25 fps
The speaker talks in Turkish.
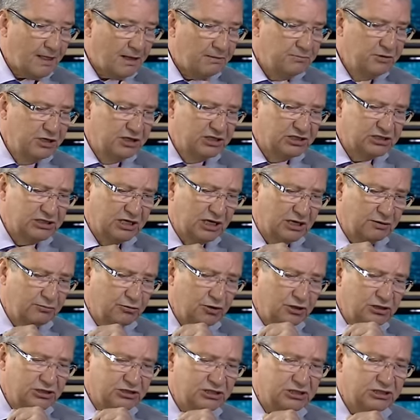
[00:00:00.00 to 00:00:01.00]
Bilgisayar
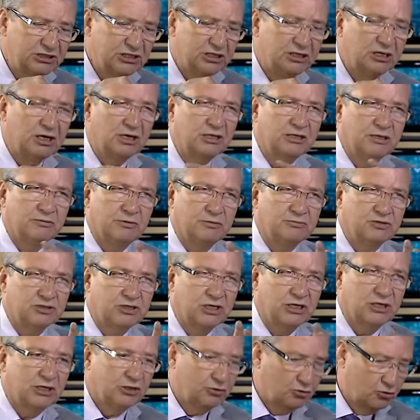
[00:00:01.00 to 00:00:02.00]
mühendisliğince ne anlamamız
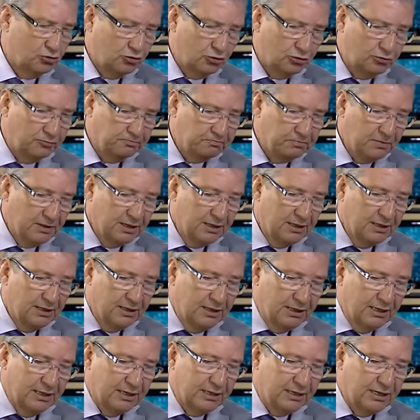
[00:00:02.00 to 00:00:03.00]
gerekiyor?
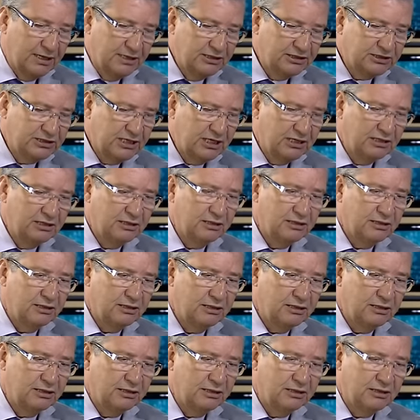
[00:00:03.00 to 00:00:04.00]
E, gençler
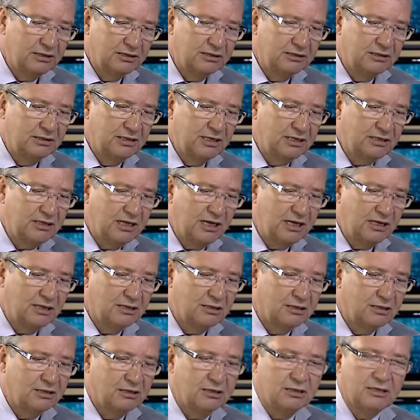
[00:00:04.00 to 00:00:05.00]
e, neden
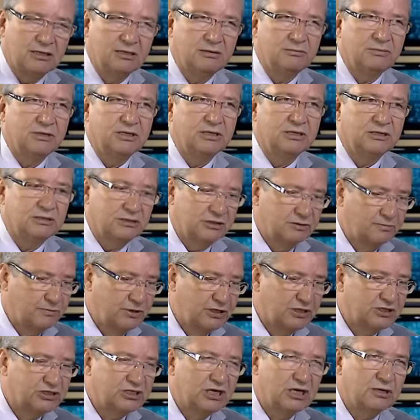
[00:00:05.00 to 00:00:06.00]
e, bilgi,
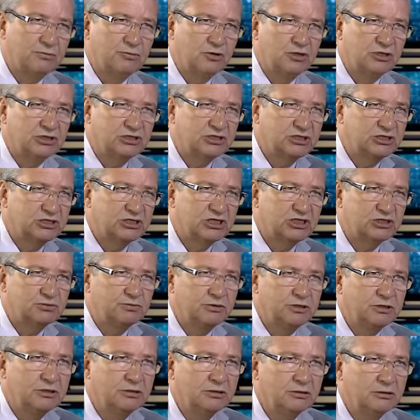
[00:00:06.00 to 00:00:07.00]
bilgisayar mühendisliğini
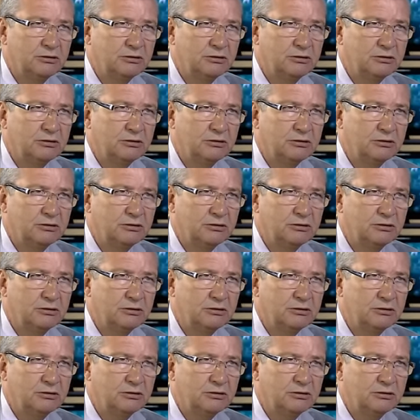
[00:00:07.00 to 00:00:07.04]
seçmeli?